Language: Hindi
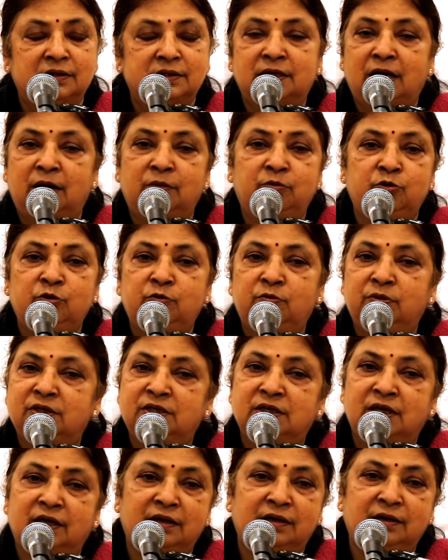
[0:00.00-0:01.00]
साबुत
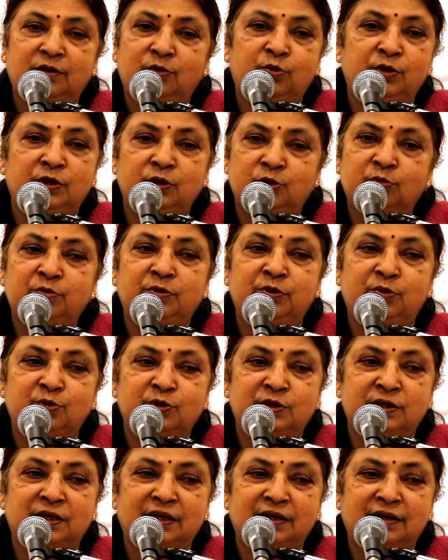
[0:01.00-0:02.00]
बचाना कोई जो भी
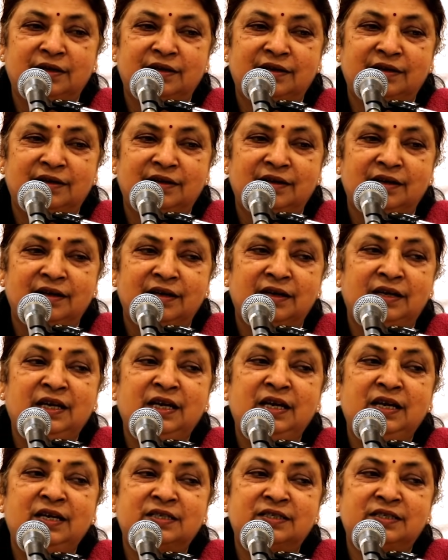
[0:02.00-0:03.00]
कुछ है
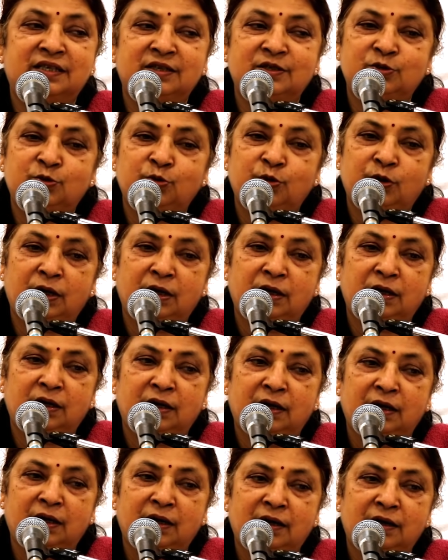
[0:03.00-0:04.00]
कील संग जो लग
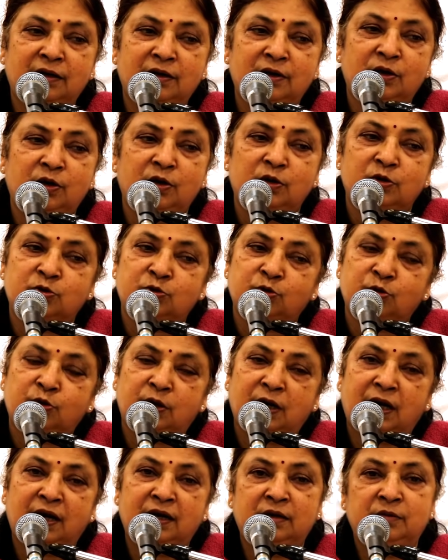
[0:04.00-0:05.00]
गया सो
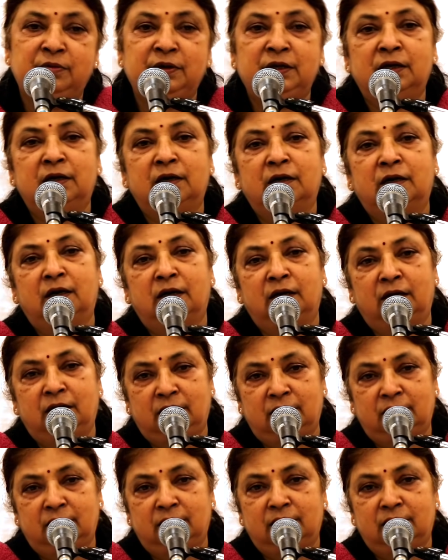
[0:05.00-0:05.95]
काले भी ना खाएगा